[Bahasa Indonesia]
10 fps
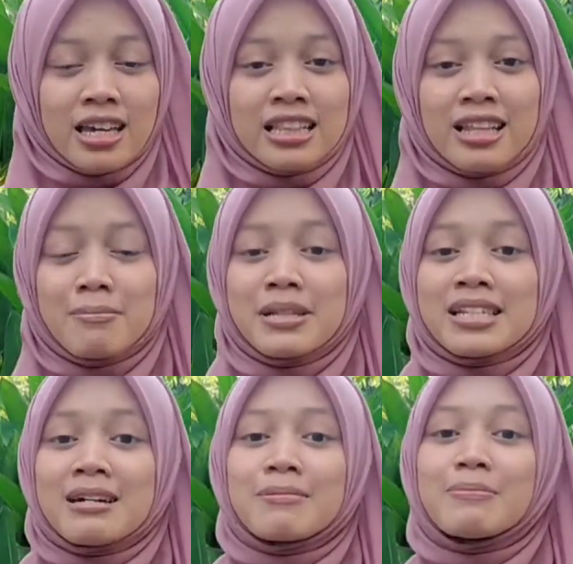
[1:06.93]
kita
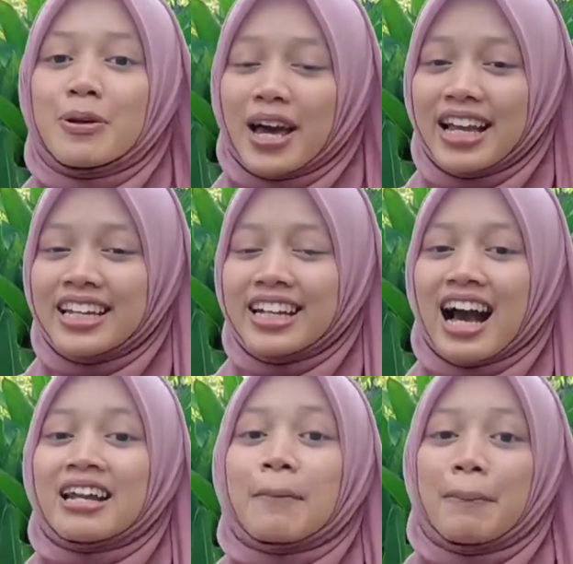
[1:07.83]
bisa memulai
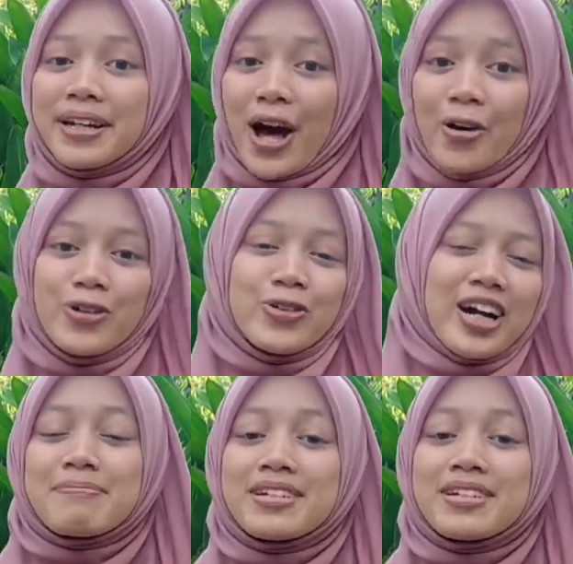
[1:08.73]
dengan pendahuluan.